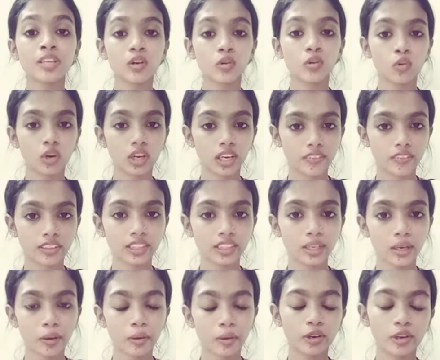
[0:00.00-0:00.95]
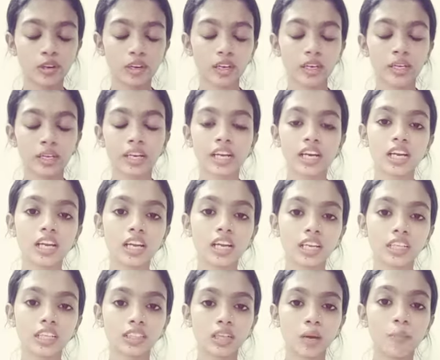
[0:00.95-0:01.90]
உங்களுக்கு வந்து என்னன்னா
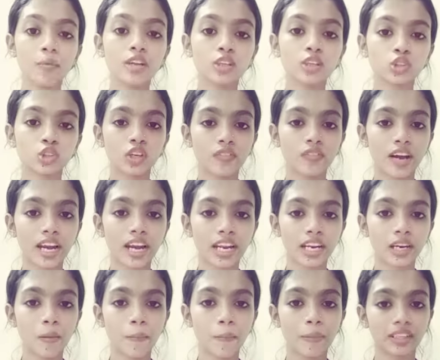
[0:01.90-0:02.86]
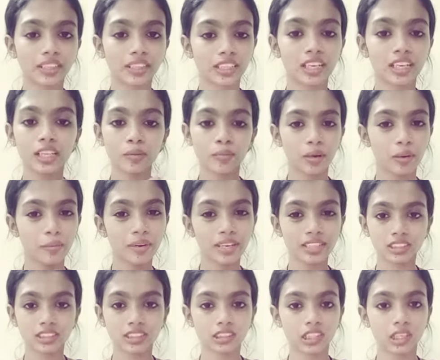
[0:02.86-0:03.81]
டபிள்யூஹெச்ஓட வேலை என்னன்னு பார்த்தீங்கன்னா இந்த மாதிரி என்ன
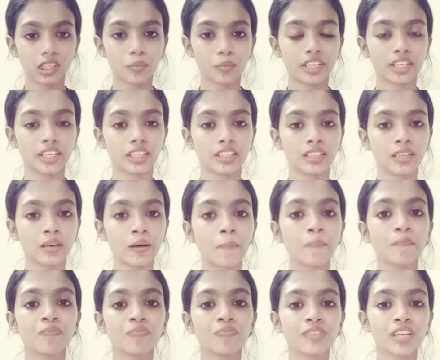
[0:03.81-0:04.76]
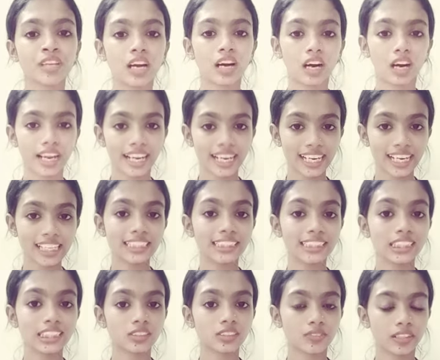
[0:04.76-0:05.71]
மெடிசன்ஸ் கண்டுபிடிக்கிறது என்ன
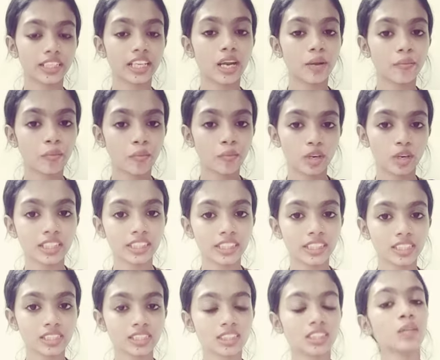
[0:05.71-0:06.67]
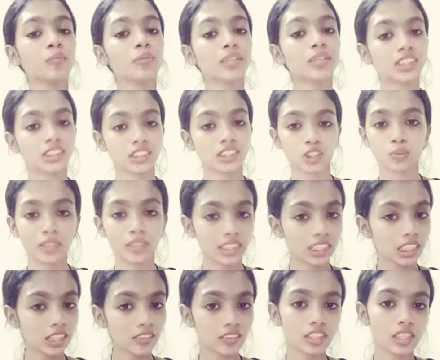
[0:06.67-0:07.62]
டிசீஸ் வருது எல்லாமே முன்னாடி தெரிஞ்சுக்கிறது அதை பற்றி ரிசர்ச் பண்ணி
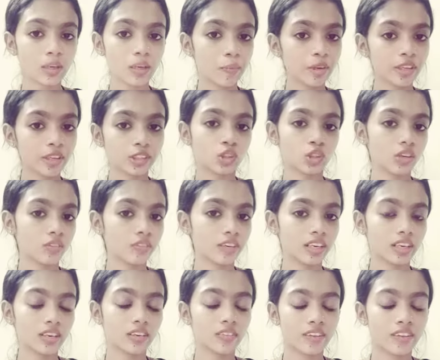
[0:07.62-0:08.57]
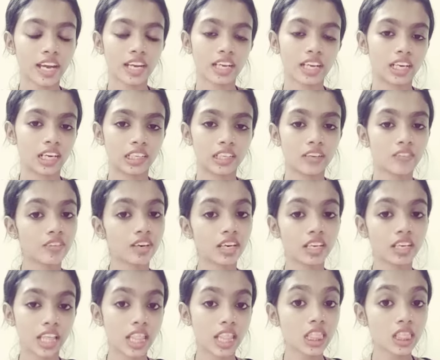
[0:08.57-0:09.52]
தான் வந்து டபிள்யூஹெச்ஓட வேலை கரெக்டாக
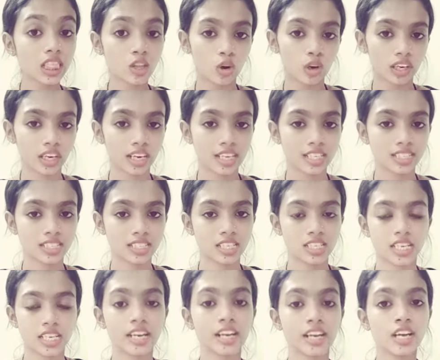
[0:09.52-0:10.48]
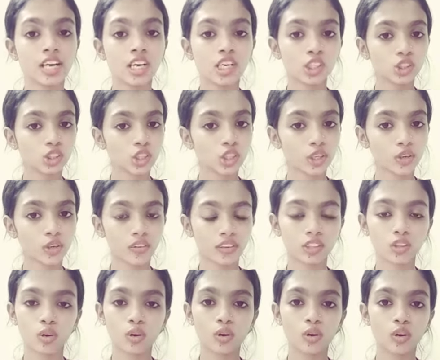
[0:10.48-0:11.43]
வேர்ல்டு ஹெல்த் ஆர்கனைசேஷன் ஸோ இவங்க
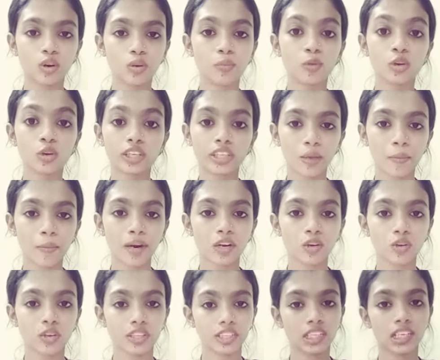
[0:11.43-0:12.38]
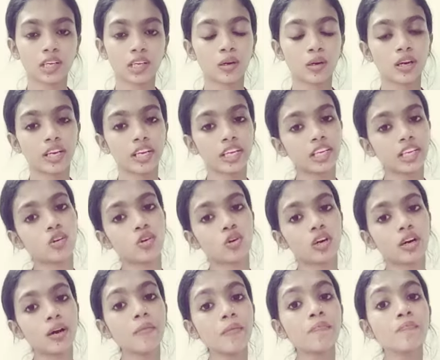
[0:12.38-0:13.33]
வந்து ஒரு முக்கியமான ஒரு இதில்
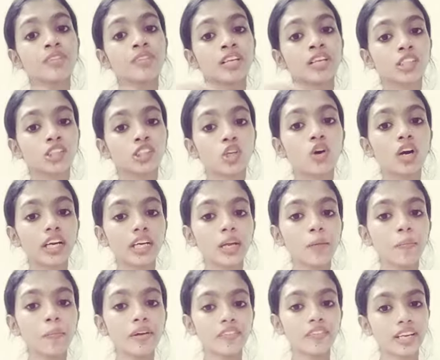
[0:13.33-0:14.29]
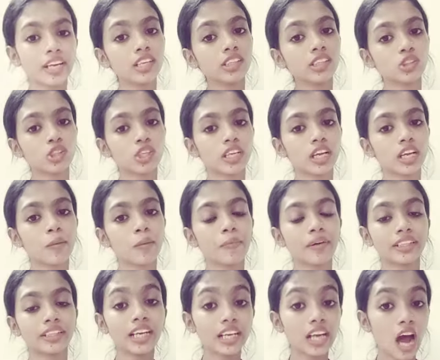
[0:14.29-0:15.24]
இருக்கவங்க ஸோ இவங்ககிட்ட போய் இவர் என்ன சொல்லியிருக்காருன்னு
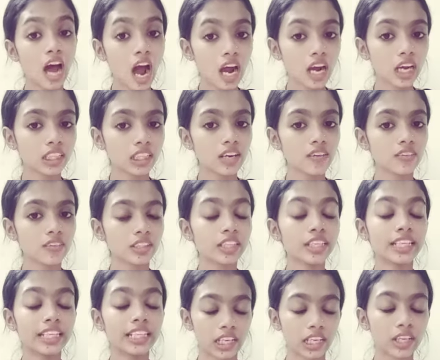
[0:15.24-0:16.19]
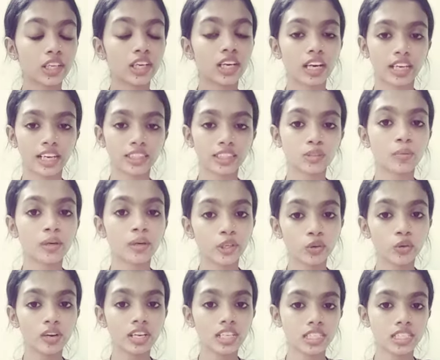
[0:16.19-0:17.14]
பார்த்தா நாங்கள் தான் வந்து நிஜமாக
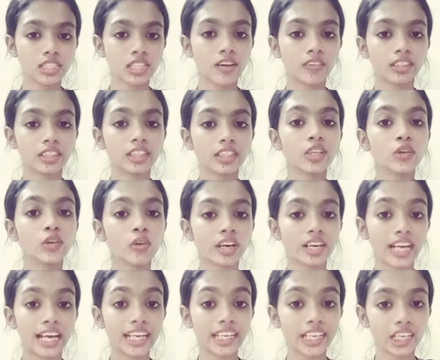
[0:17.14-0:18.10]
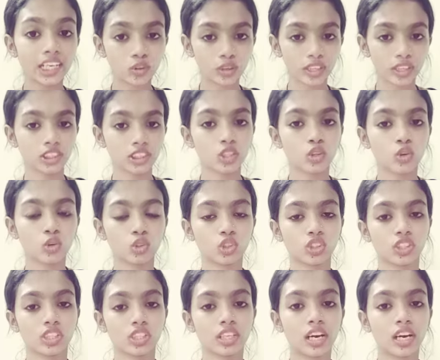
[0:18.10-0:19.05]
யூஎஸ் தான் வந்து இவங்களுக்கு நிறைய டொனேஷன்
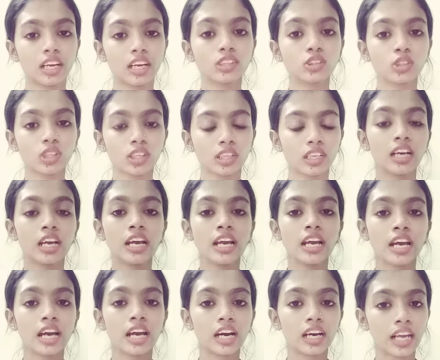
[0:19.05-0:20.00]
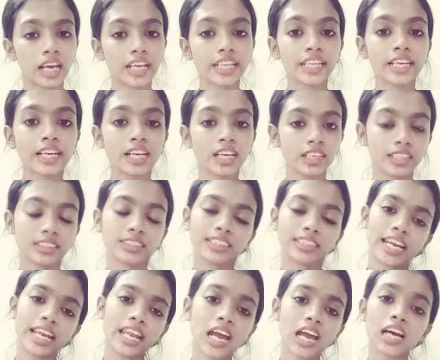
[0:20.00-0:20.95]
கொடுத்துட்ருக்காங்க ஸோ நிறைய கண்ட்ரீஸ்
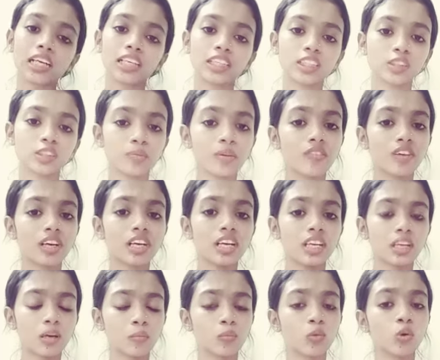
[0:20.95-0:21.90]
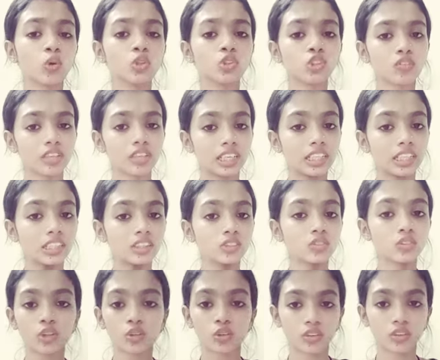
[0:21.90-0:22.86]
எல்லா கண்ட்ரிஸுமே வேர்ல்டில் இருக்க மோஸ்ட் ஆஃப் த கண்ட்ரிஸ்
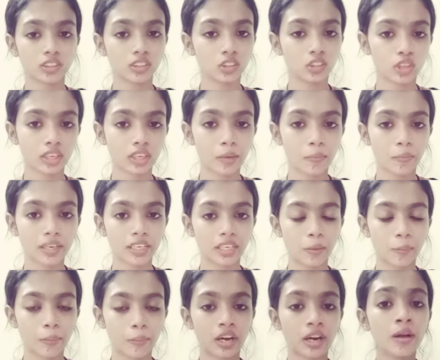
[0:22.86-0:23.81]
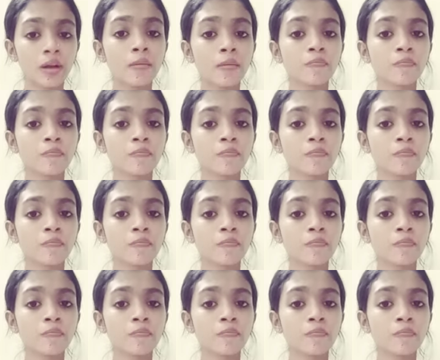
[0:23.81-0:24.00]
வந்து இவங்களுக்கு வந்து டொனேட் பண்ணிட்டு இருப்பாங்க